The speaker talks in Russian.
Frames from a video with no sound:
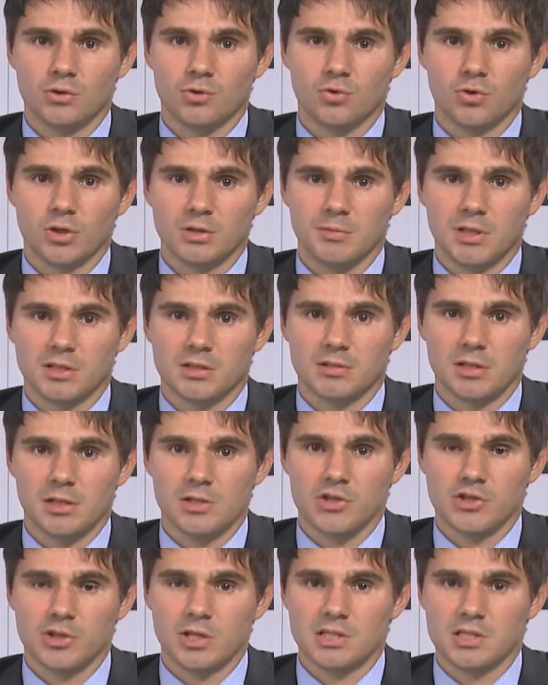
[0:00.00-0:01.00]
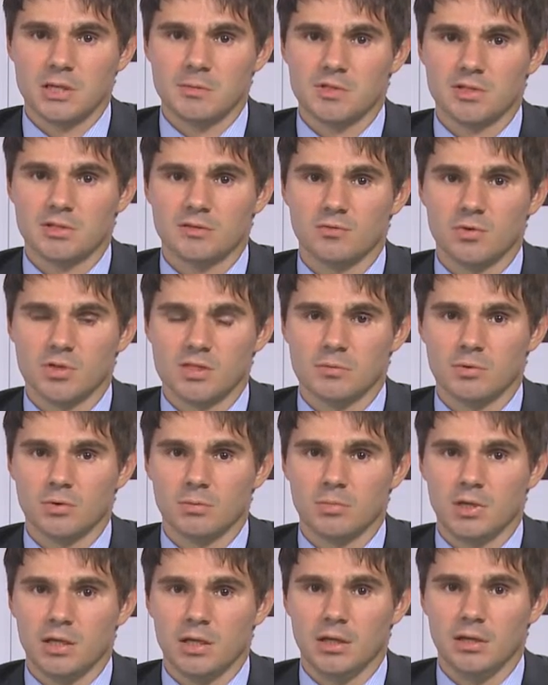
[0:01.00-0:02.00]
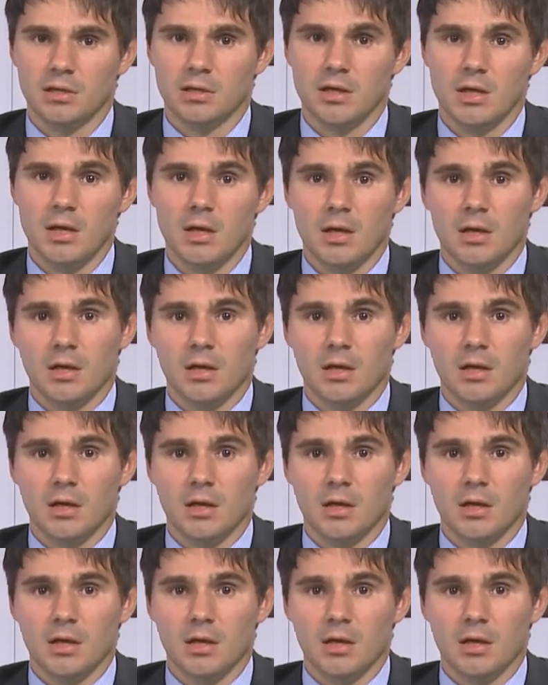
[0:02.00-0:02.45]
до отметки 34,78 рублей.